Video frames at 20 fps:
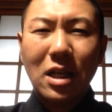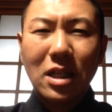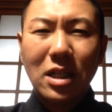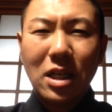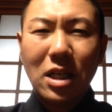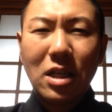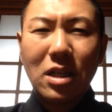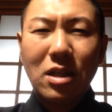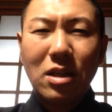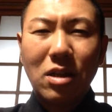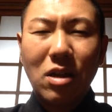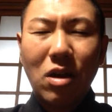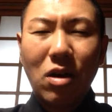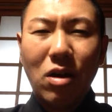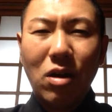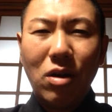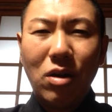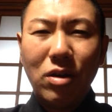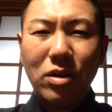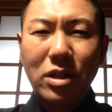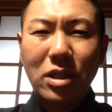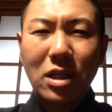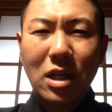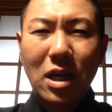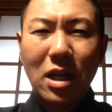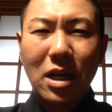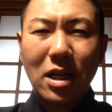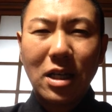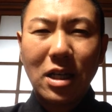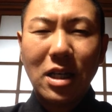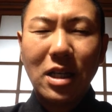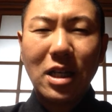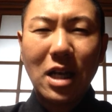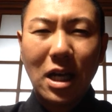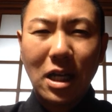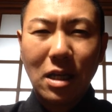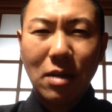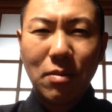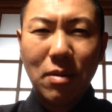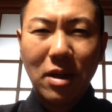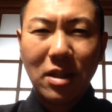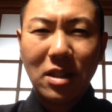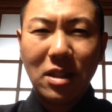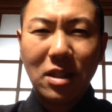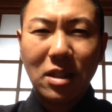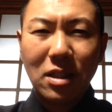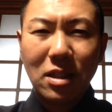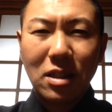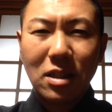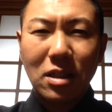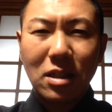きっとお力になります。